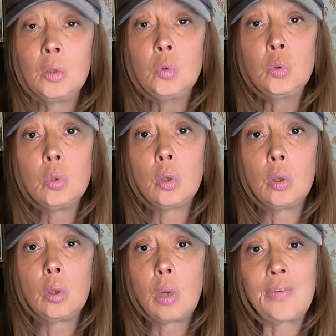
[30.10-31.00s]
ou
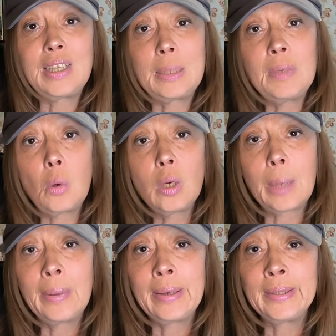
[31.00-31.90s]
euh, avec des
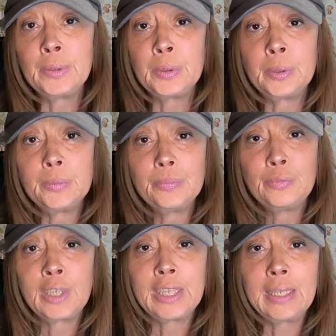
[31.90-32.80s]
micro-caméras dedans. Vous
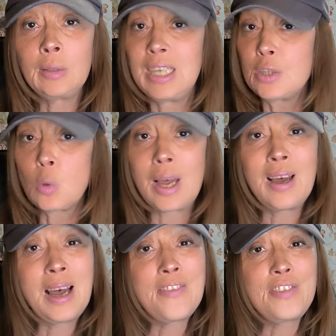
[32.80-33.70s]
voyez, elles sont
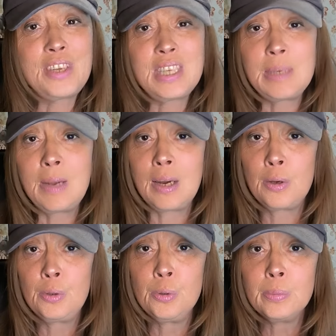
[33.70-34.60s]
invisibles à
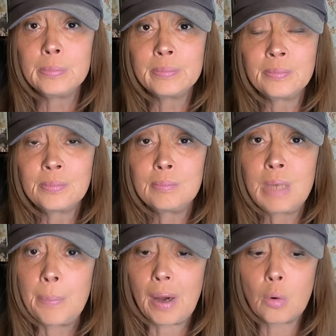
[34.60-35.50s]
l'œil nu, mais
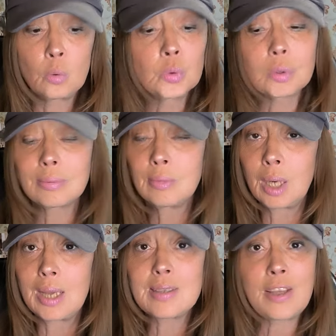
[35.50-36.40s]
par contre,
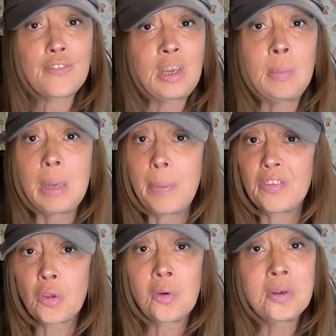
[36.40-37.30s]
voilà, ça filme les
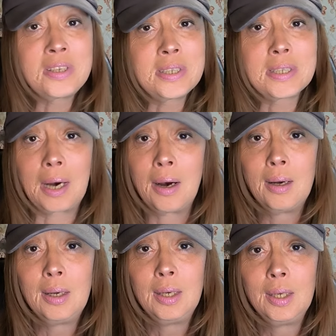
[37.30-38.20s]
passants, etc.
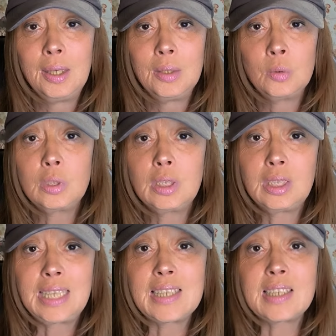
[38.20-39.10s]
Donc,
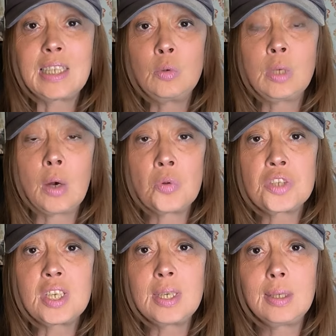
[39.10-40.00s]
qu'est-ce qui nous
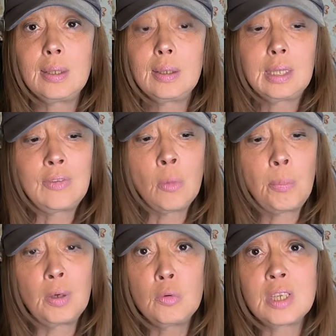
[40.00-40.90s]
garantit qu'ils vont
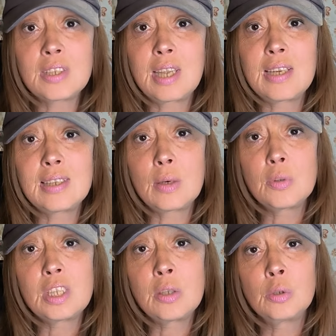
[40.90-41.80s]
pas nous installer ça
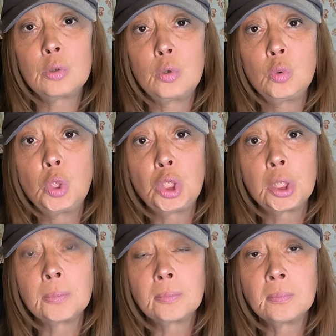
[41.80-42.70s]
aussi dans notre douche